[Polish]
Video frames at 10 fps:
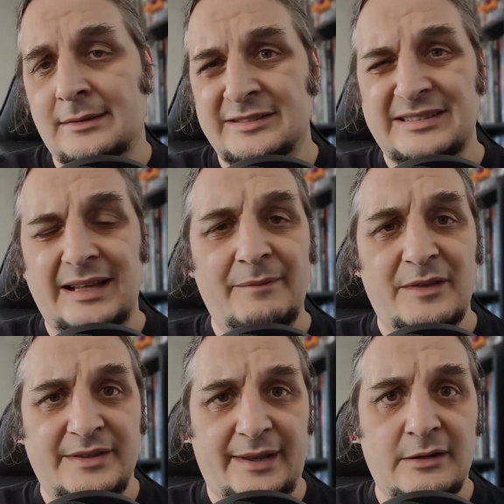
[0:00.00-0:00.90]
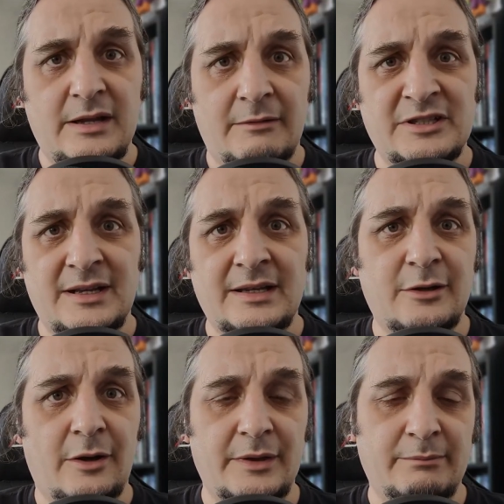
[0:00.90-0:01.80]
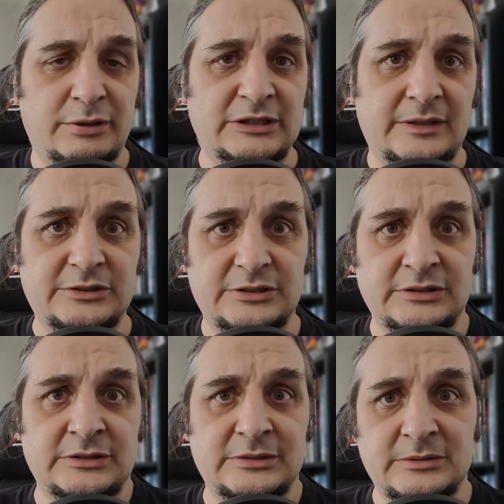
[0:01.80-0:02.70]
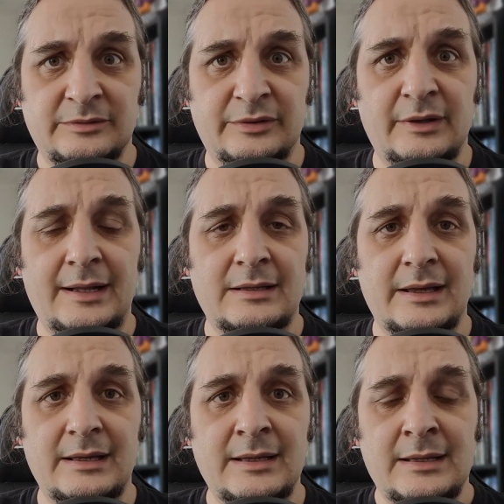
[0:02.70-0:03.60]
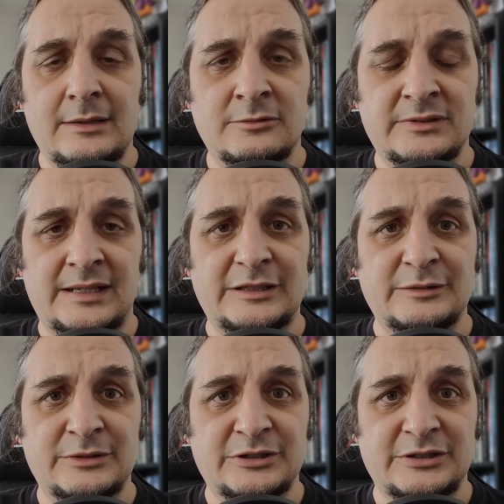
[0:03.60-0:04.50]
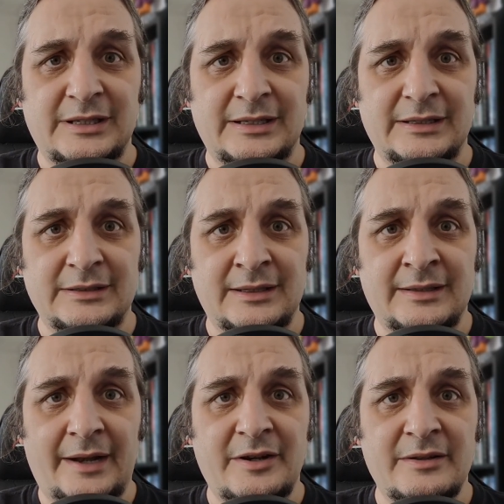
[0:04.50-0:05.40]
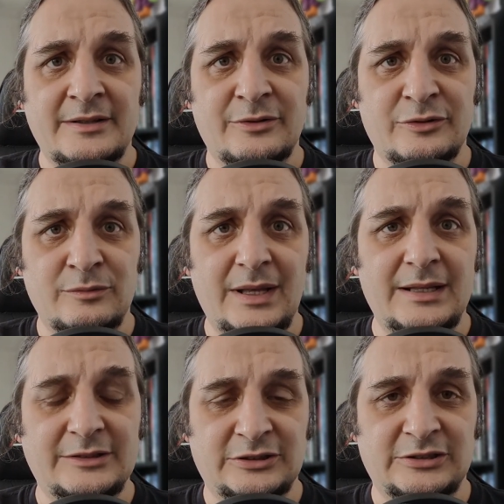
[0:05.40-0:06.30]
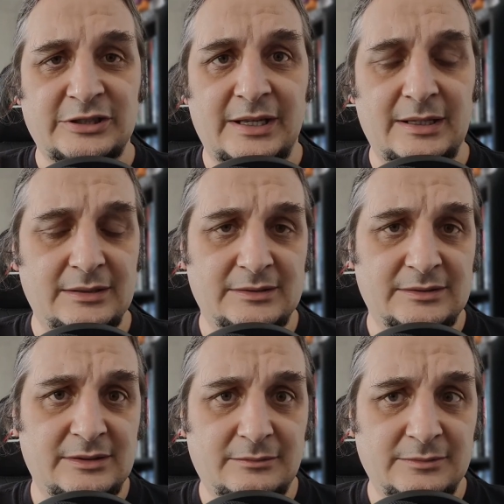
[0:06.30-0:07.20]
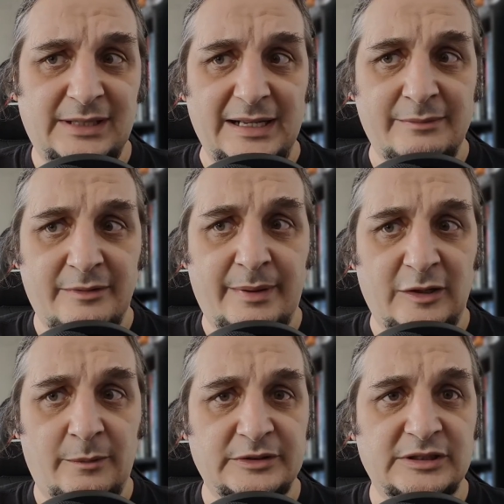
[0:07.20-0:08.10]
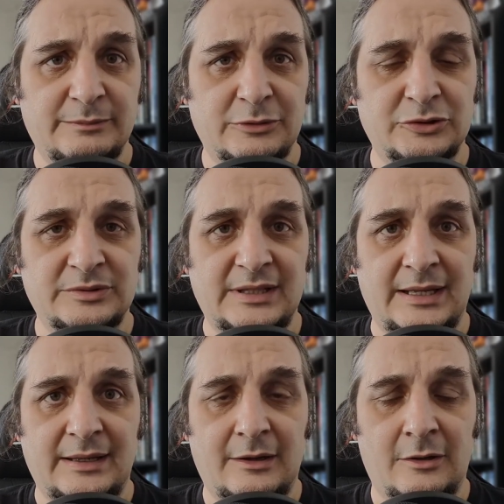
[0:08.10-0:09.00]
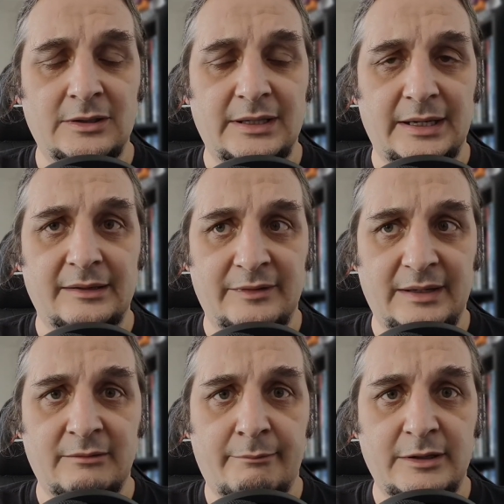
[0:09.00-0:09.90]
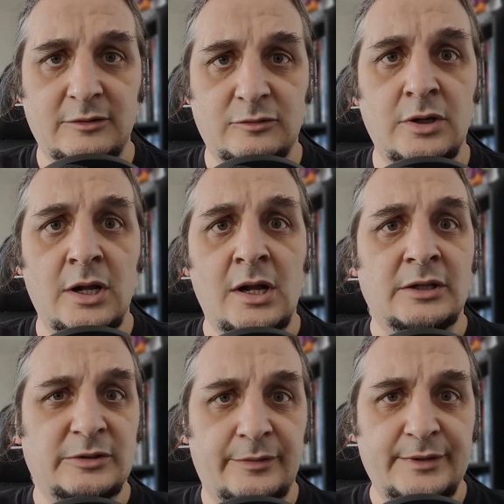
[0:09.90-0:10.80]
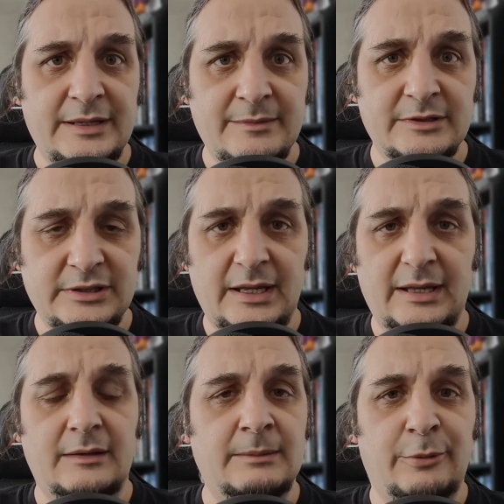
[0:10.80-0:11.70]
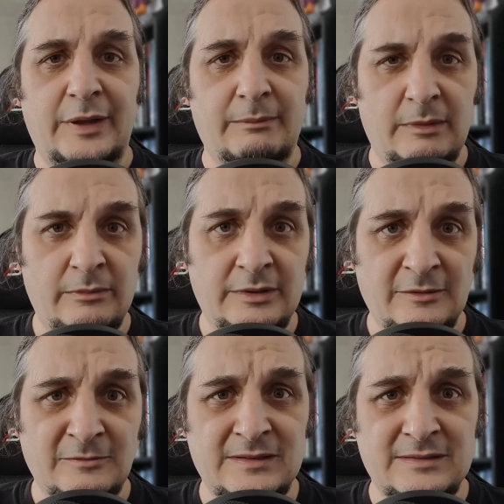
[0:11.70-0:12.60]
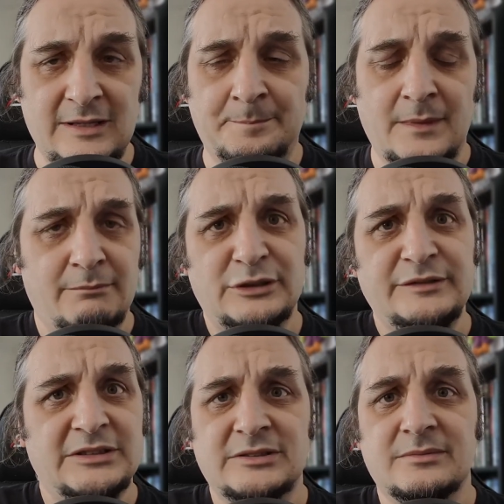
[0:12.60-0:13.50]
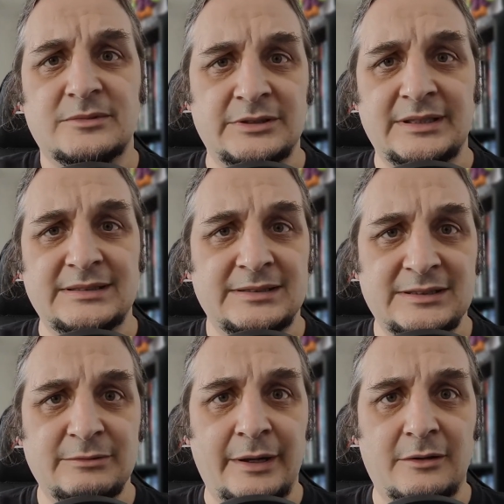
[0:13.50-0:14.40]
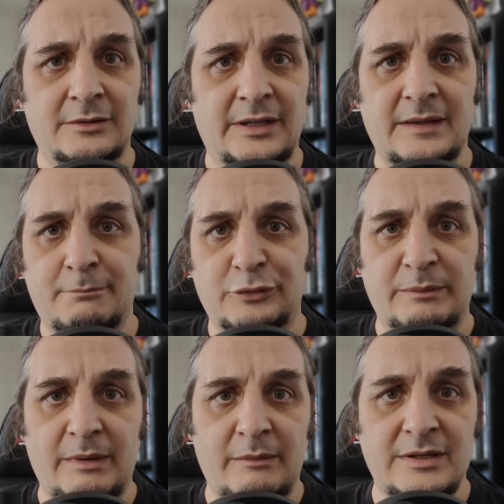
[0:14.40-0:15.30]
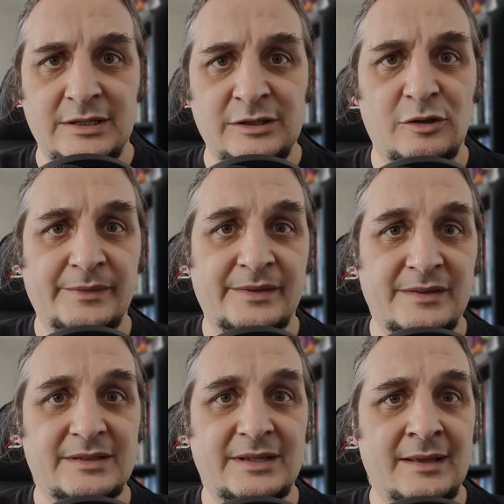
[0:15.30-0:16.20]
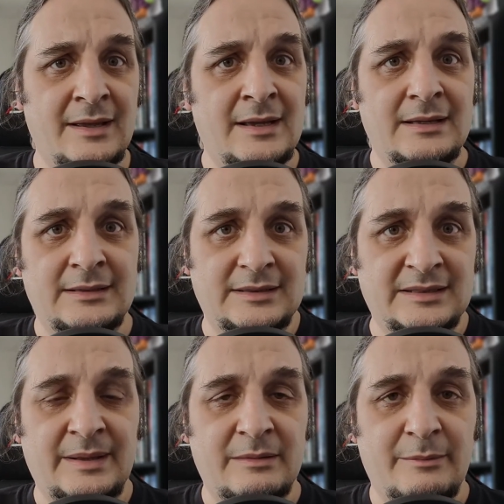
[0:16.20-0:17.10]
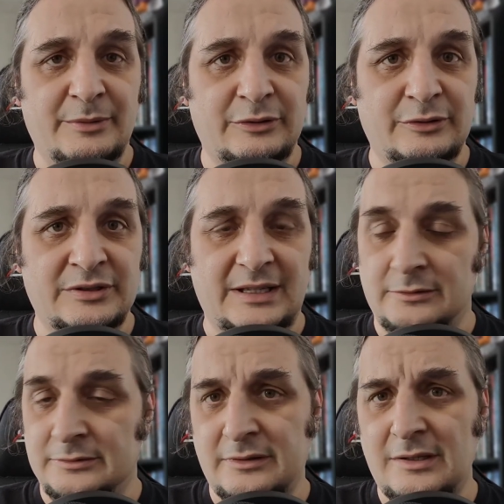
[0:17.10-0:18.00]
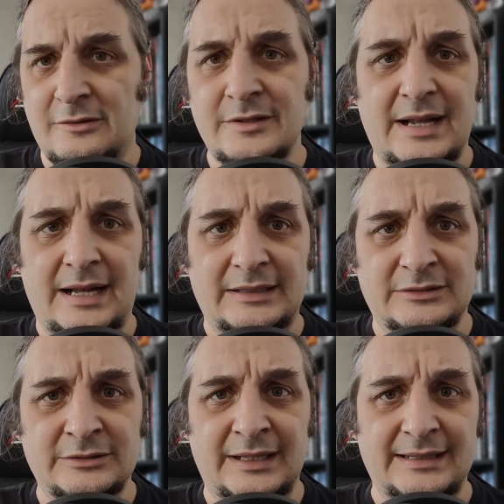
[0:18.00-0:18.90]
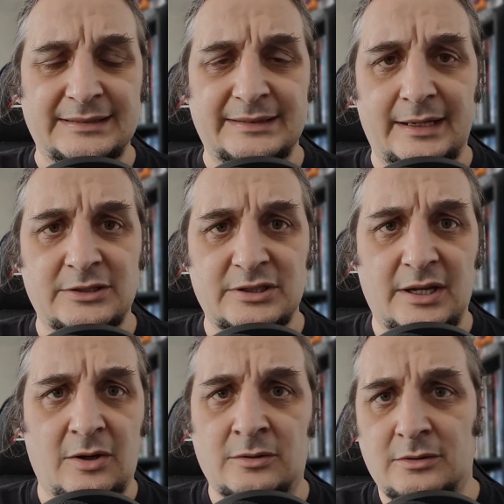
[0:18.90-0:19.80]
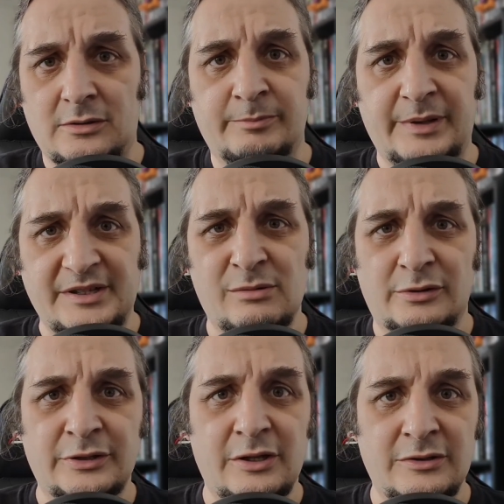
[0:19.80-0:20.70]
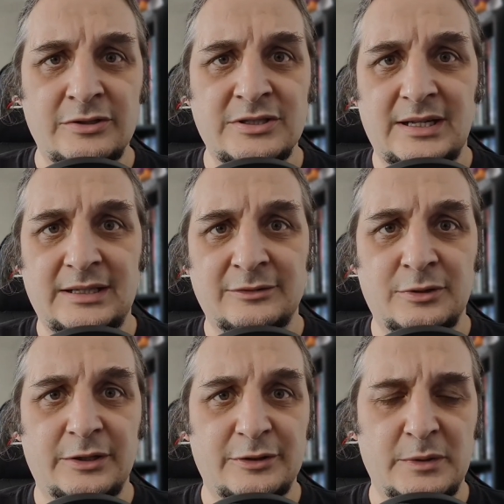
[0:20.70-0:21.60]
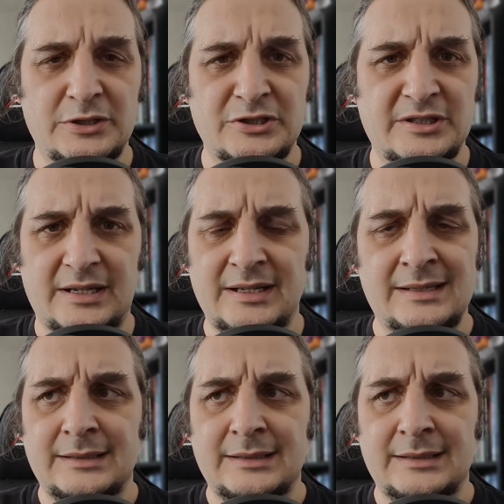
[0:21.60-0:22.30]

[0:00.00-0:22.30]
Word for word: Zostają też takie rzeczy jak właśnie krytkony, ponieważ y, finalnie uznaliśmy, że gracze nie zrozumieli, co się dzieje, co uznaliśmy w bardzo prosty sposób za ok, w takim wypadku cofnijmy się i podejmijmy inną decyzję. Ponieważ to nie jest nic złego, kiedy podejmiemy inną decyzję i zmienimy po prostu, co się stało. Tylko gra. To nie jest tak, że o pierwsze słowo do dzienniczka, drugie do śmieciniczka.